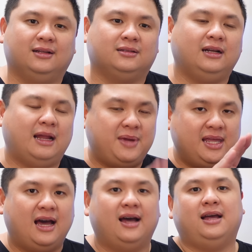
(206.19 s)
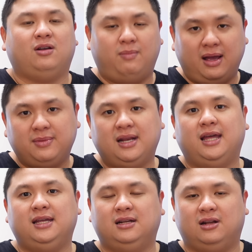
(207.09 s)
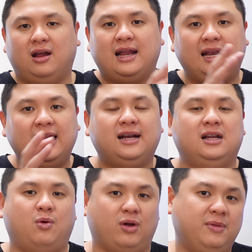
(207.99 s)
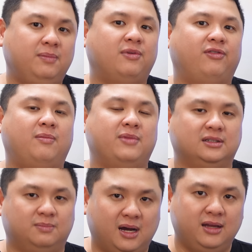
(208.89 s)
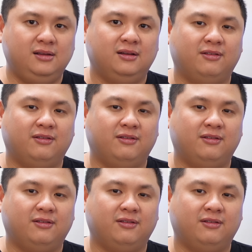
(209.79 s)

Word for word: tức là bây giờ ha con Mac Mini nó đã lên được một cái mức performance mới